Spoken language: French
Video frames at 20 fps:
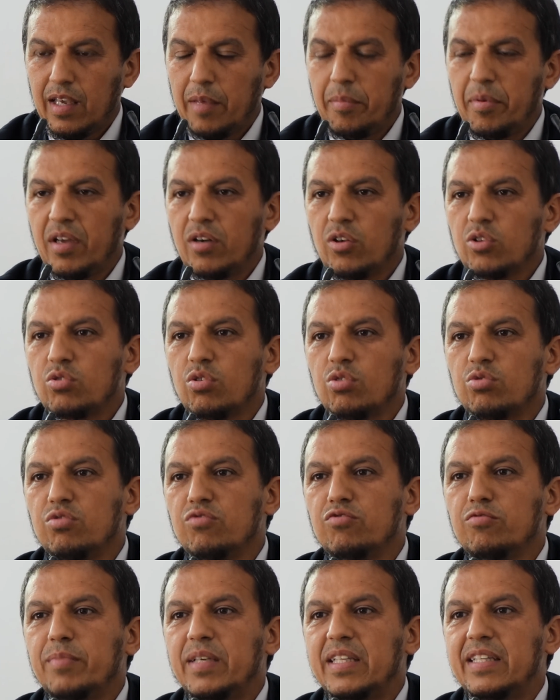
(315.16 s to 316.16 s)
Et bien entendu,
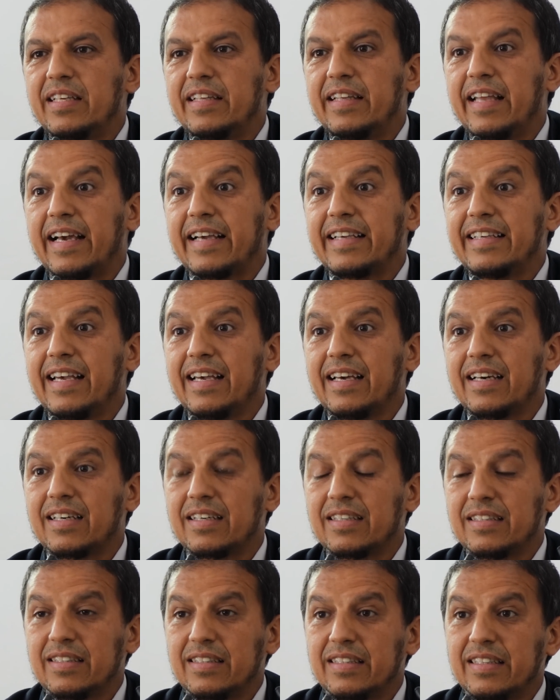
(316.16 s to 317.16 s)
vous mettez derrière
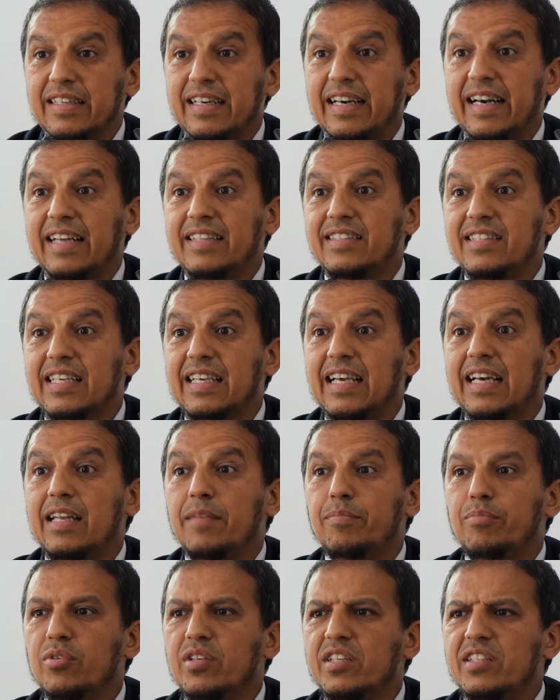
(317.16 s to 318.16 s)
radical
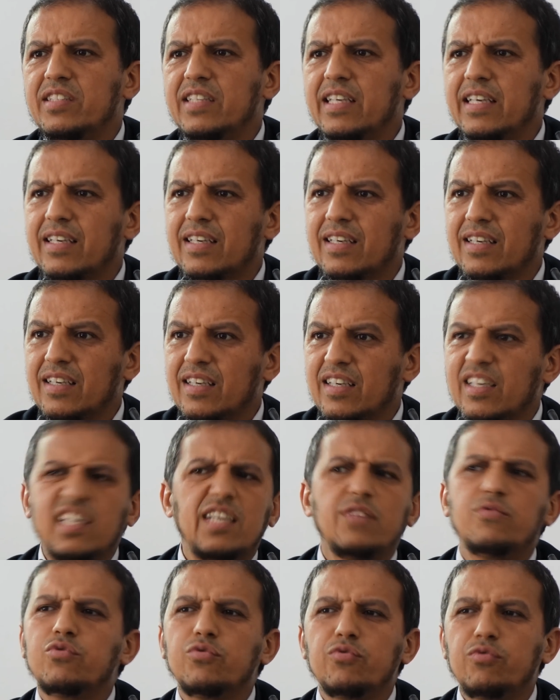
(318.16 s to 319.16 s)
et politique
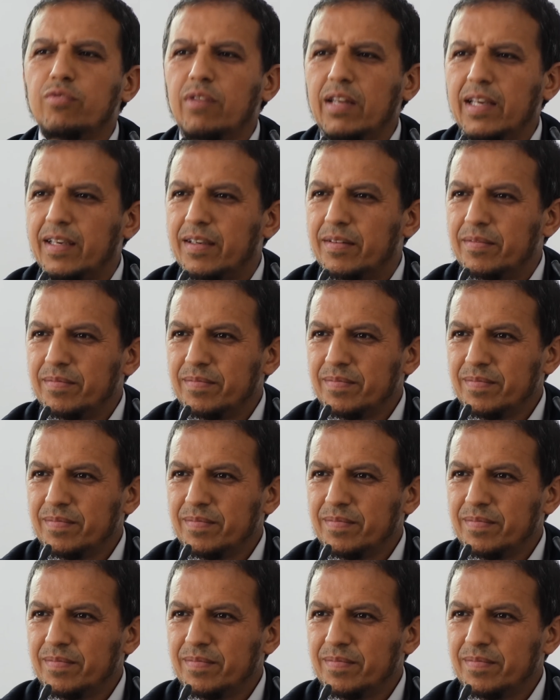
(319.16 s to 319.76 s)
qui vous voulez.